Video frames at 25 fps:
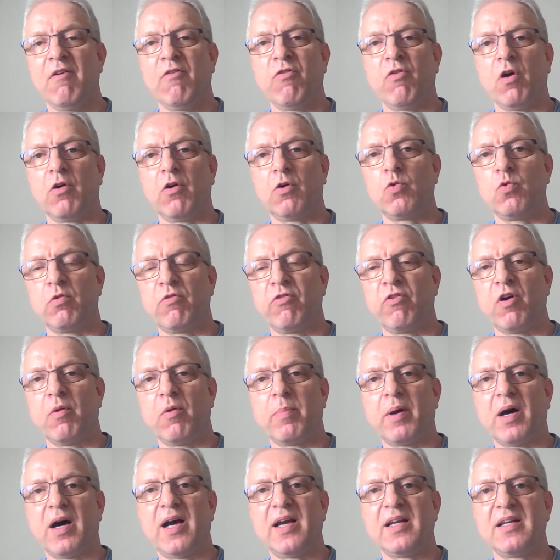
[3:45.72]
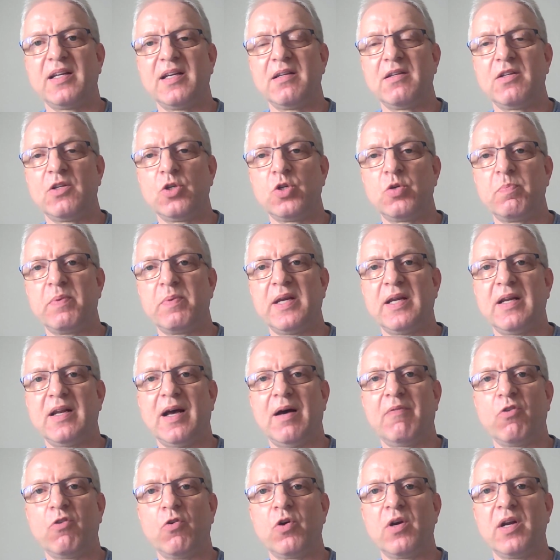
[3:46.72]
vor, gut vorbereitet in die
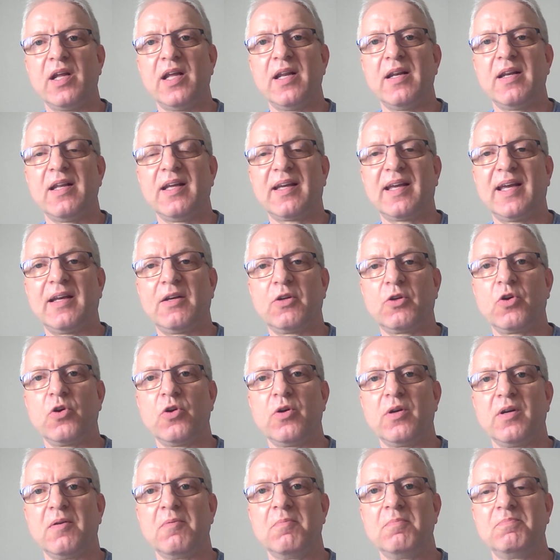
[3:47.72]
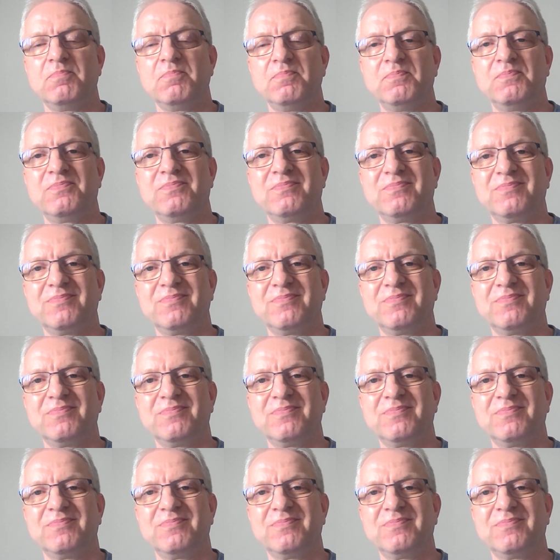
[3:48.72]
Spiele am Wochenende gehen können.